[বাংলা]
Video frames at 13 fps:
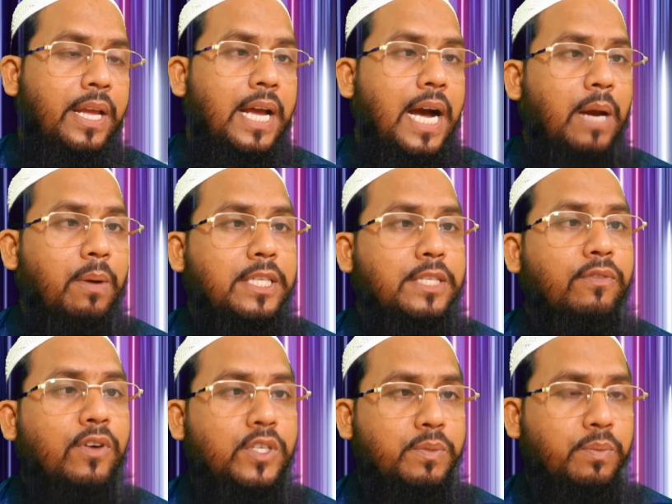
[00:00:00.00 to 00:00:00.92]
আরও আছে
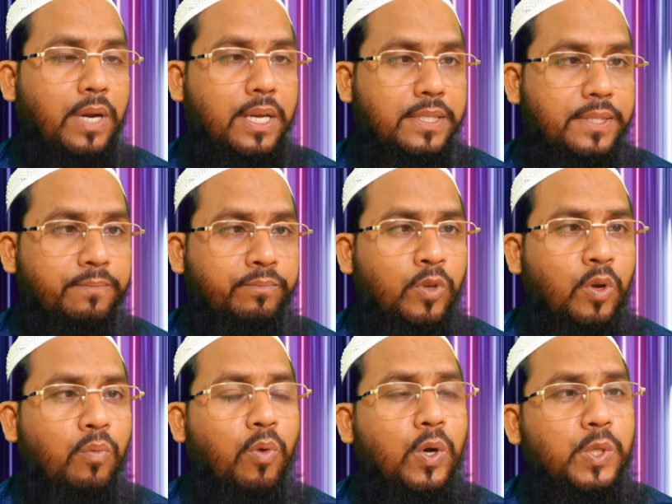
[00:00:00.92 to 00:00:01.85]
ফসফরাস
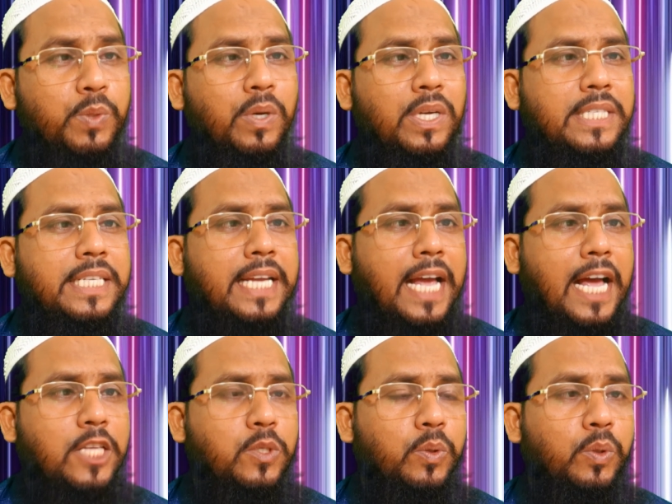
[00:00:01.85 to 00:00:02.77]
ফসফরাসের
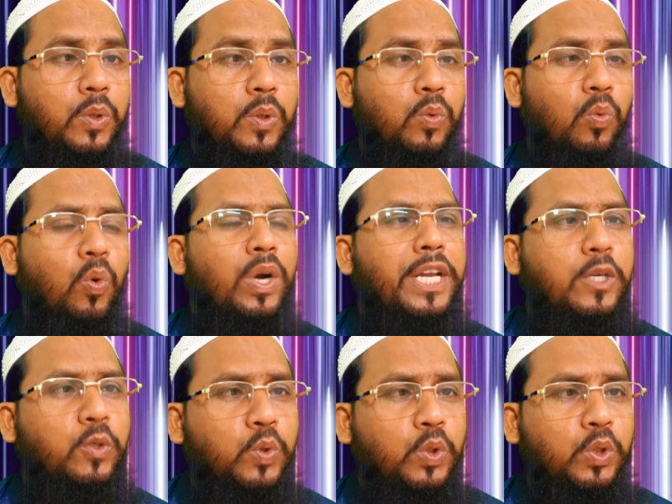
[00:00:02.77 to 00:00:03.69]
কাজ হলো অনেক
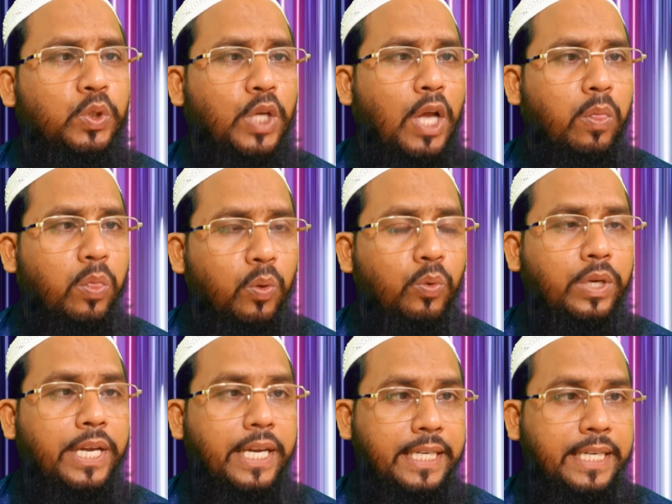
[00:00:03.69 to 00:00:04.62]
উত্তেজনা
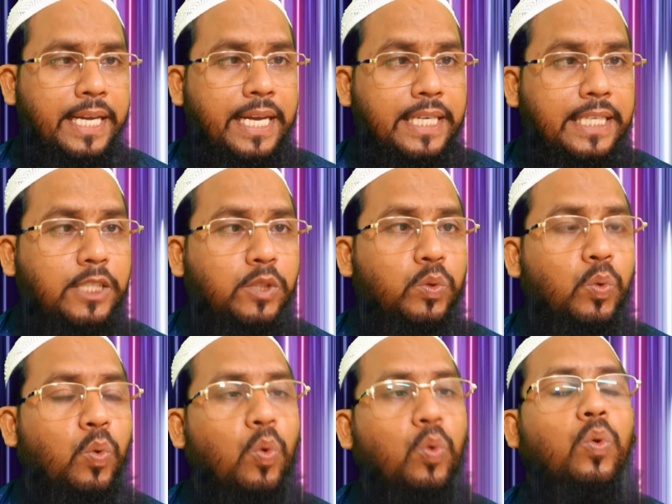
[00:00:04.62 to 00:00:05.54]
পঙ্গে কিন্তু
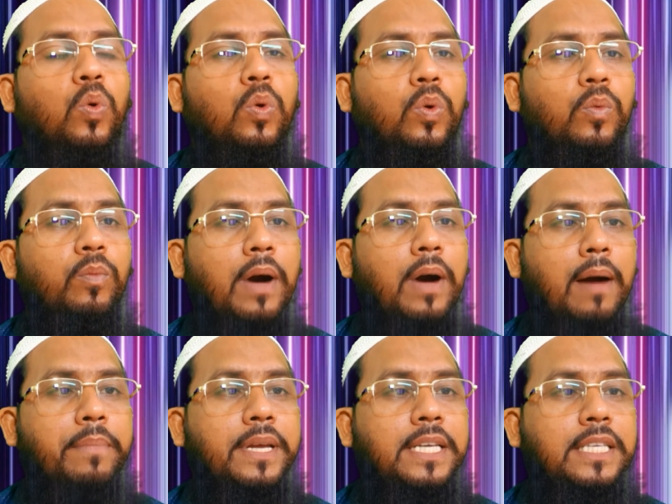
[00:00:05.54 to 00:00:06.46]

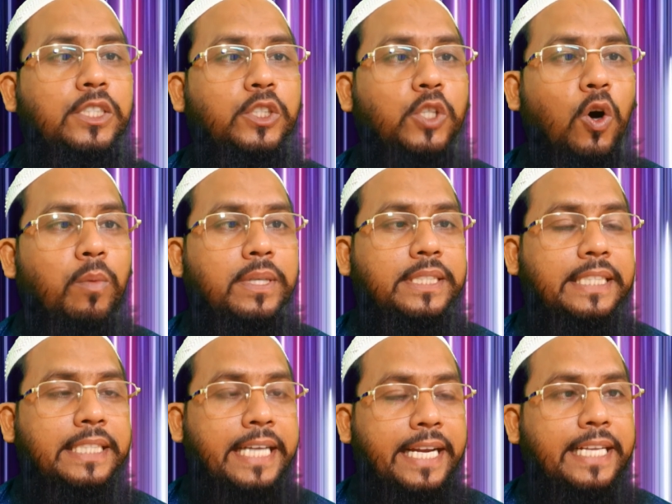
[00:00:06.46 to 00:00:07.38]
কোনোভাবেই সহবাসে
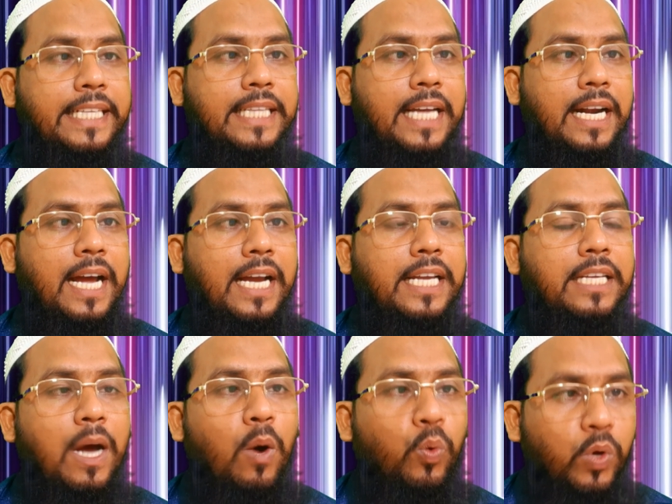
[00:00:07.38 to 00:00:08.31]
গেলে তার আগেই
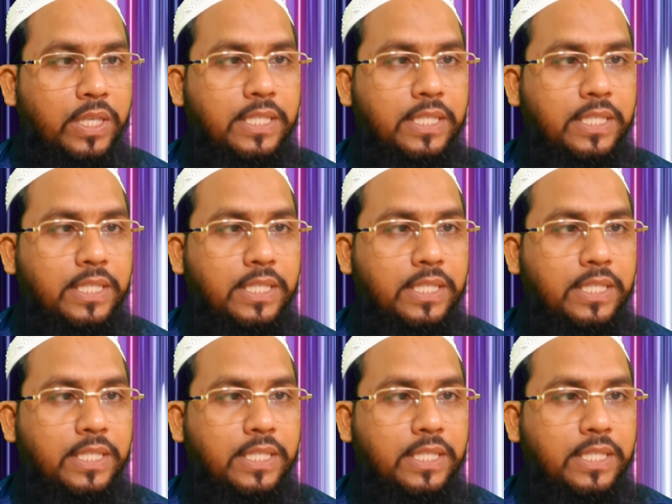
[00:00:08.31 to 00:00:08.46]
আউট হয়ে